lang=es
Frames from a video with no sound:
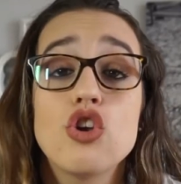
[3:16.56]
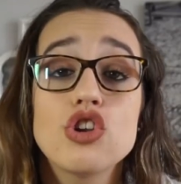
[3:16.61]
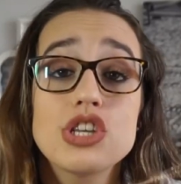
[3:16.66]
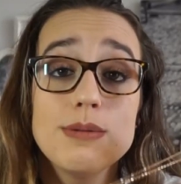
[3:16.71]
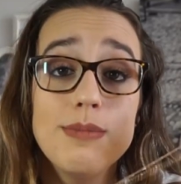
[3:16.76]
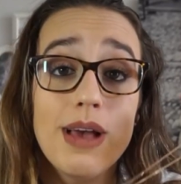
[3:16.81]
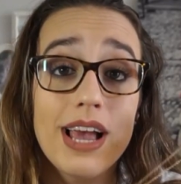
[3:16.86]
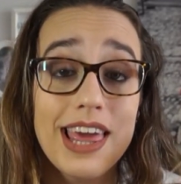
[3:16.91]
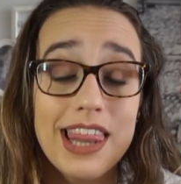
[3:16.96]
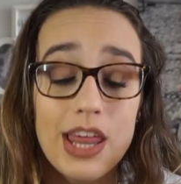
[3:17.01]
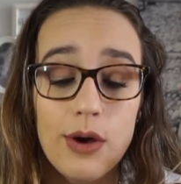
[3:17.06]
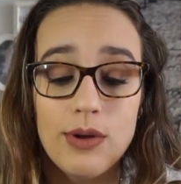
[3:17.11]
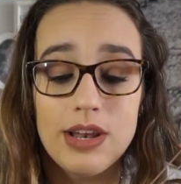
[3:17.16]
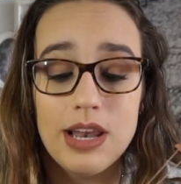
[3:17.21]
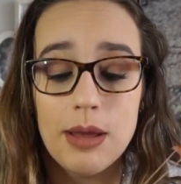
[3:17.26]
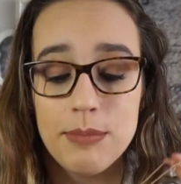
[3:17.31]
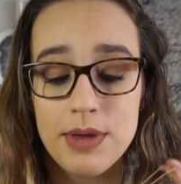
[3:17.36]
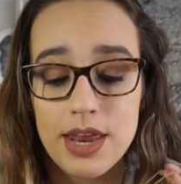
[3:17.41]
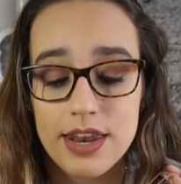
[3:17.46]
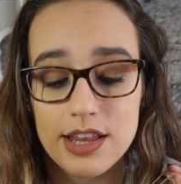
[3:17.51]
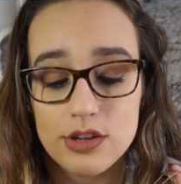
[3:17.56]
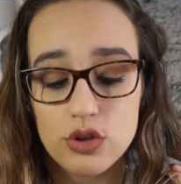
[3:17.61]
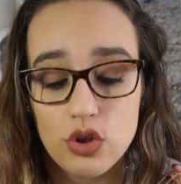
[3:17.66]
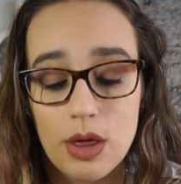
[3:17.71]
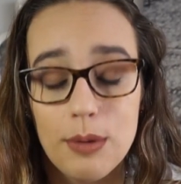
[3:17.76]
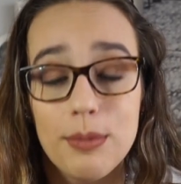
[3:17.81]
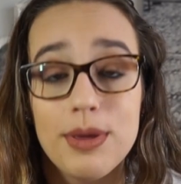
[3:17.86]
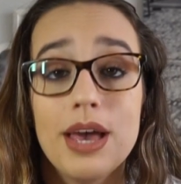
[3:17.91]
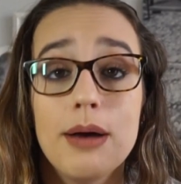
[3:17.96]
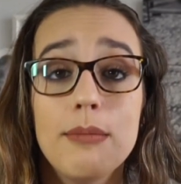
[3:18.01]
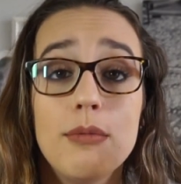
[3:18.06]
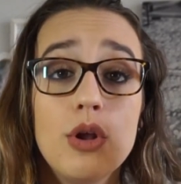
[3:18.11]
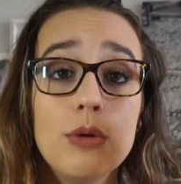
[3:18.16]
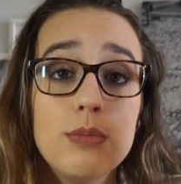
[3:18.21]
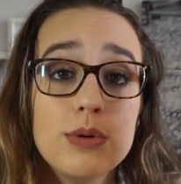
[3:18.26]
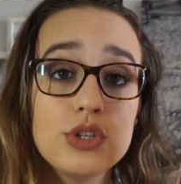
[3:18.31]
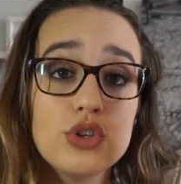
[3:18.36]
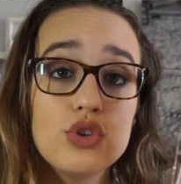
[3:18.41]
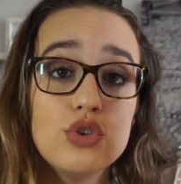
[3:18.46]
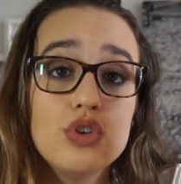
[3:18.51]
no se me ha quedado en la mierda todavía. Me
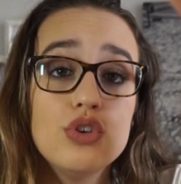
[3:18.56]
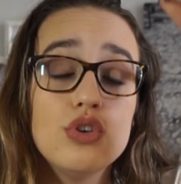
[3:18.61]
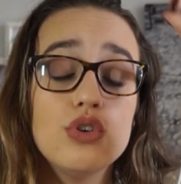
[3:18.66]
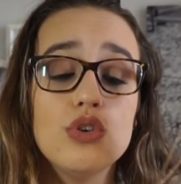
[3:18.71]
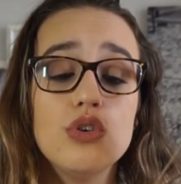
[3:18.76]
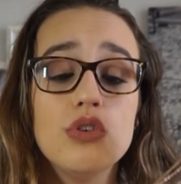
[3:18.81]
lo he puesto